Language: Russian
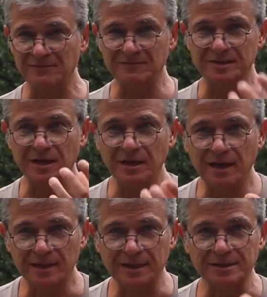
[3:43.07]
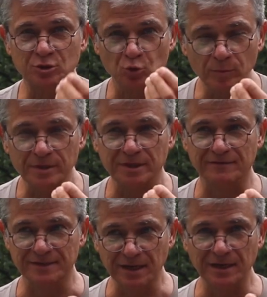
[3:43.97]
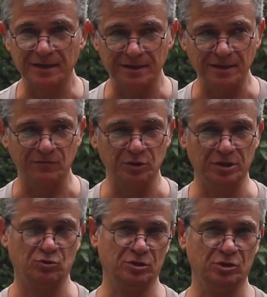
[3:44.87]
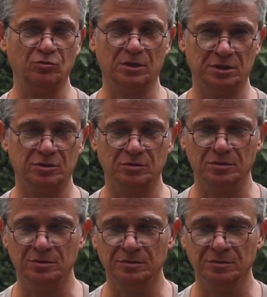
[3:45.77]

взгляд, особенный взгляд на вот эту ситуацию.